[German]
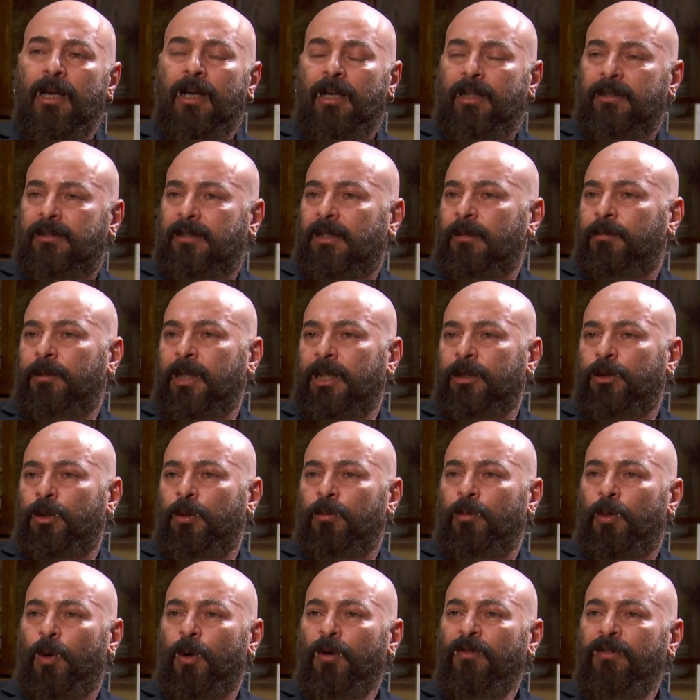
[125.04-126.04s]
Es gibt ein
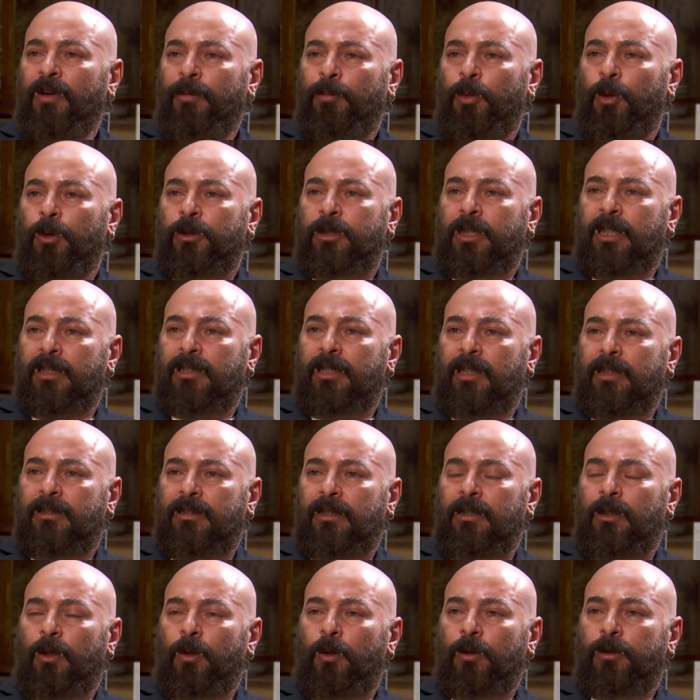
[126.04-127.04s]
Symbolverbotsgesetz
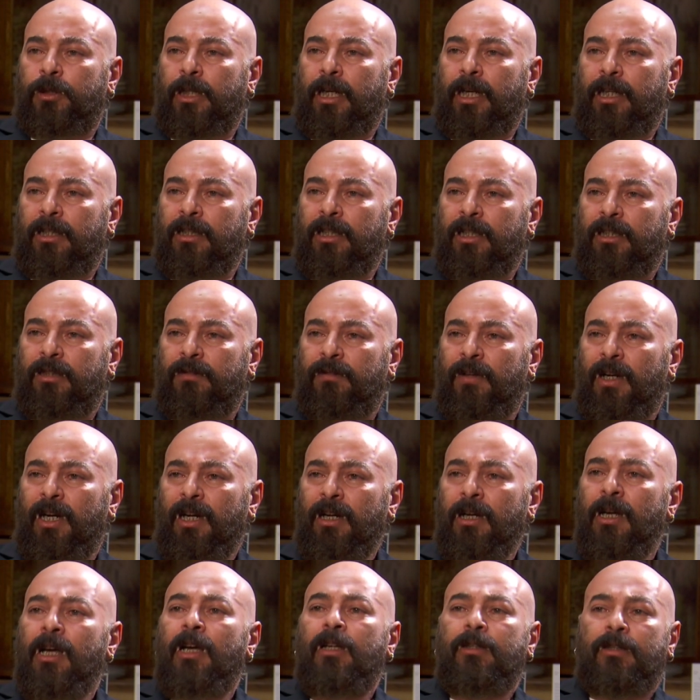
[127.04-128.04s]
in Österreich, nicht wahr?
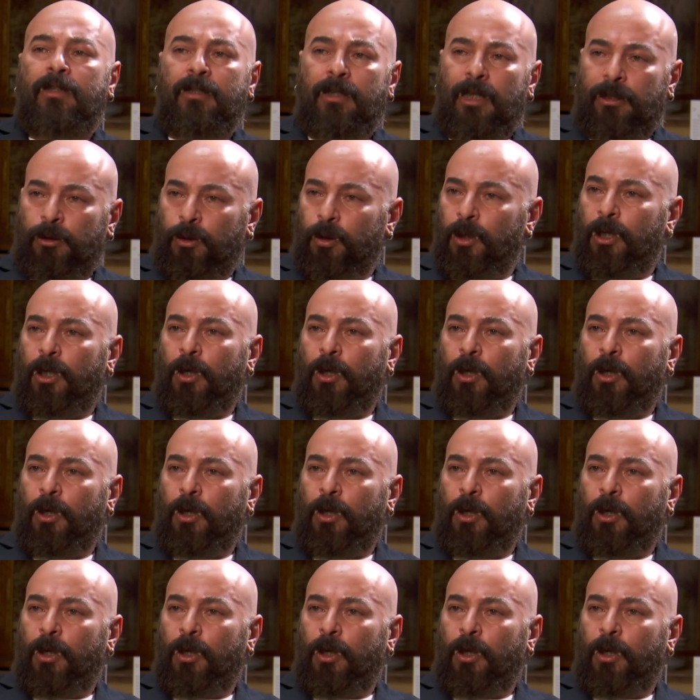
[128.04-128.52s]
Die natürlich